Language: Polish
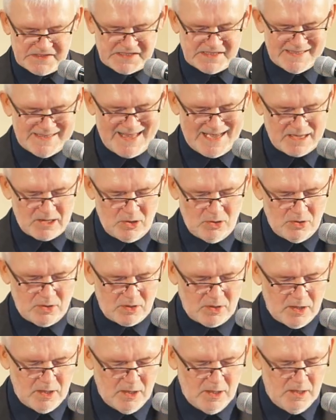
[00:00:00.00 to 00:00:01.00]

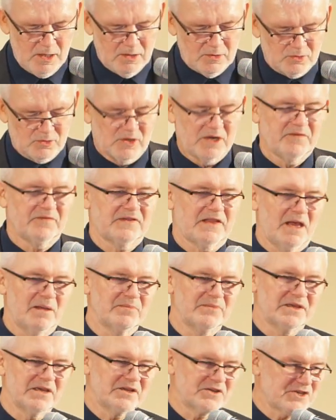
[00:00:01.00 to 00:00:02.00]
synagog, które w
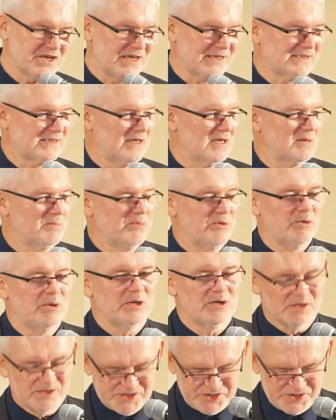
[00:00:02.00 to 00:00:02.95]
tamtych czasach były